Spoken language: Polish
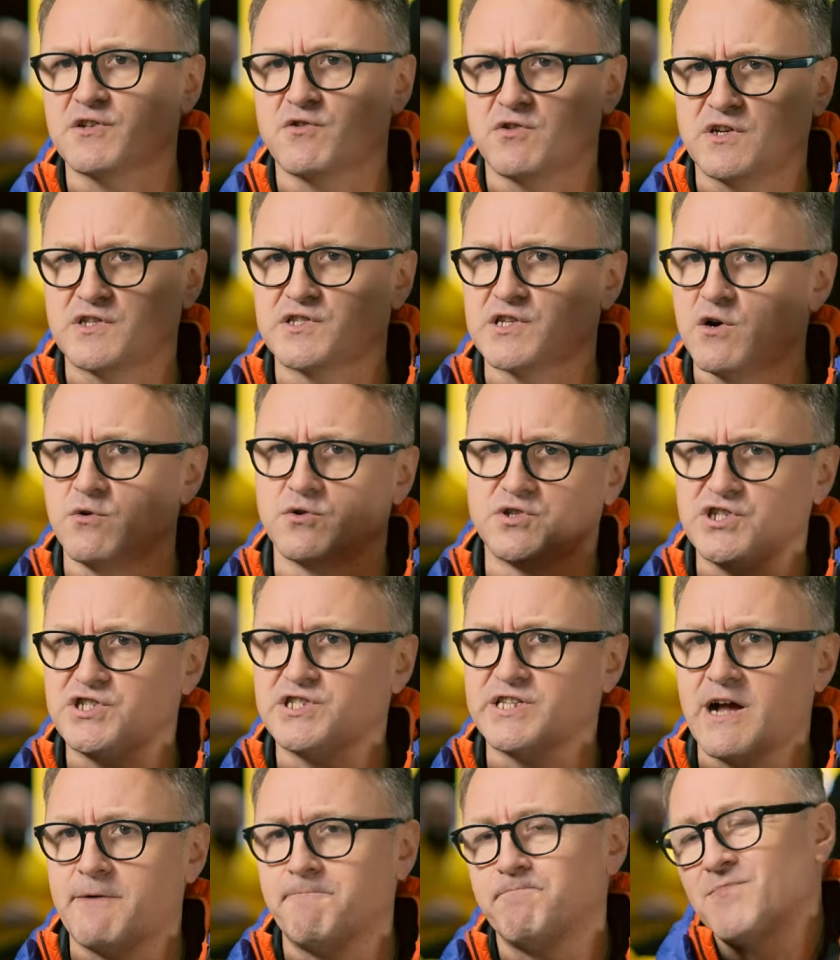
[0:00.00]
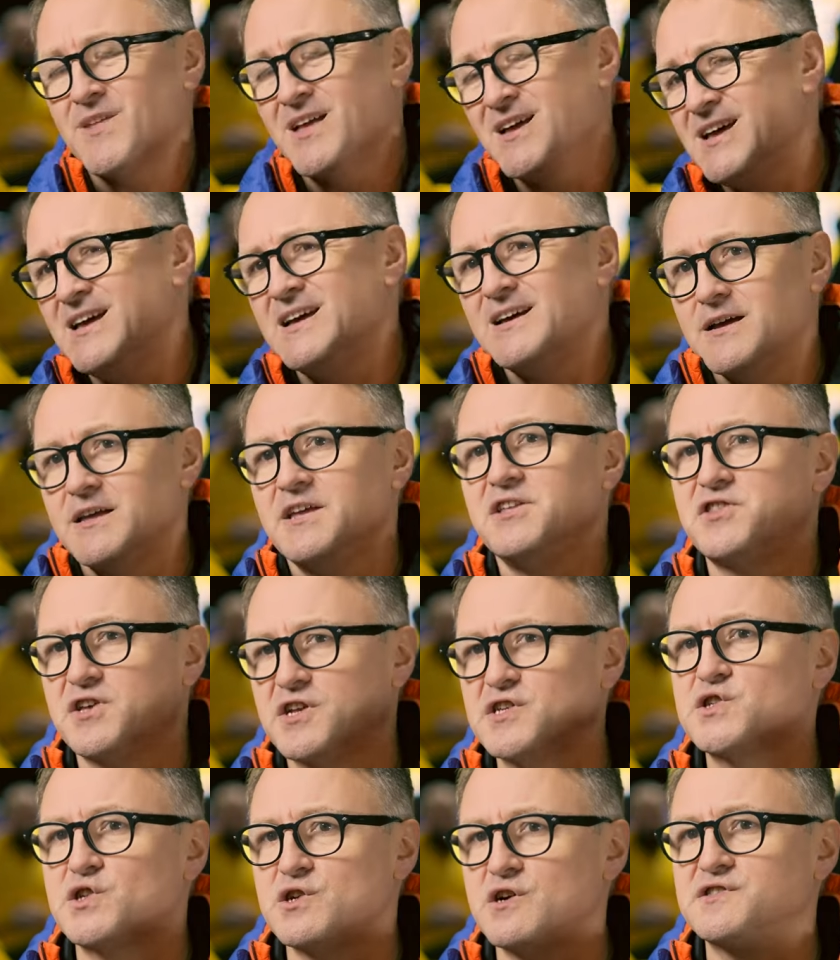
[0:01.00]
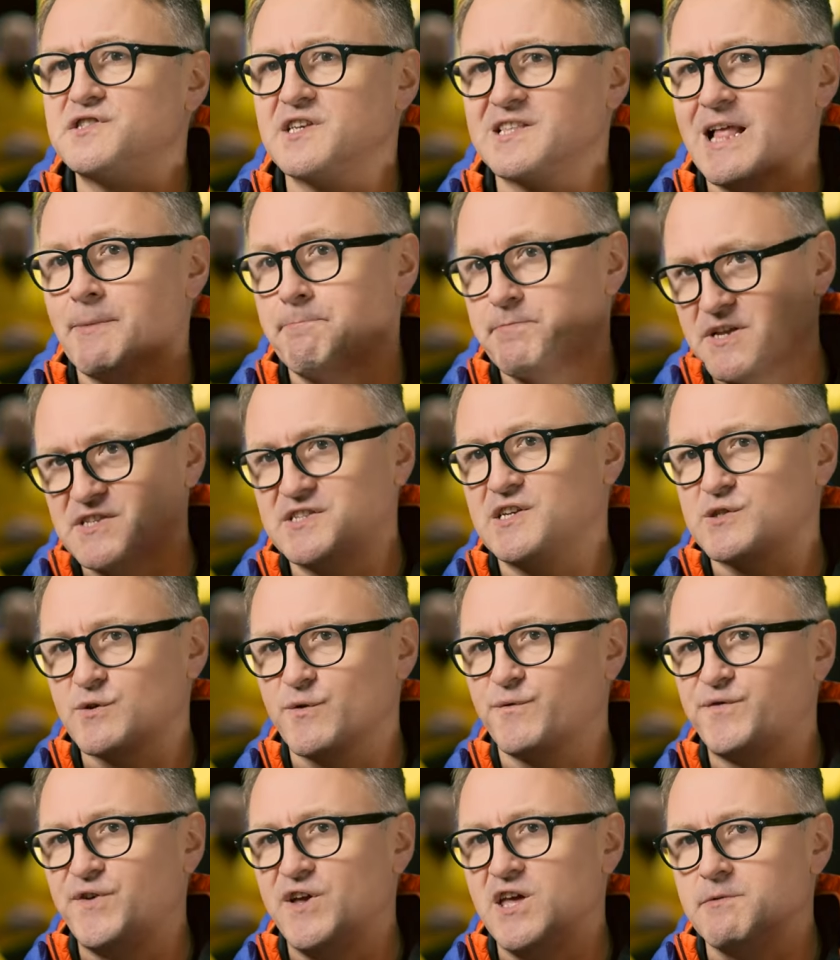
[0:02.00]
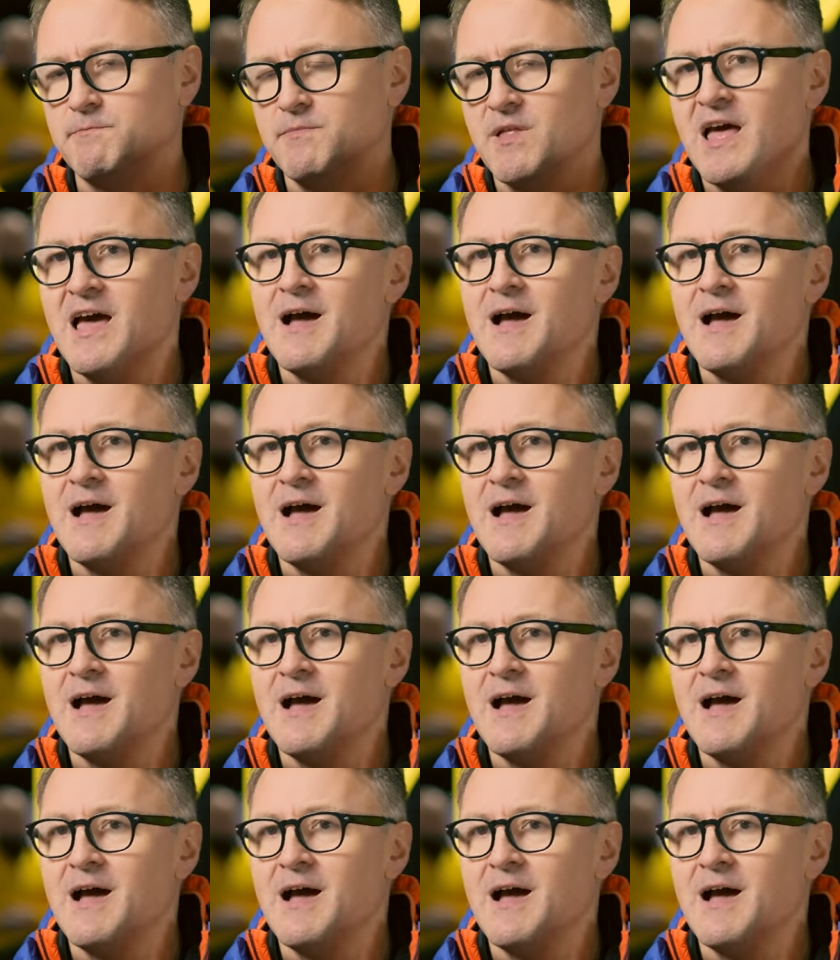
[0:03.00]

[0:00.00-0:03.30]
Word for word: które są gdzieś tam interesujące dla prezesów firm,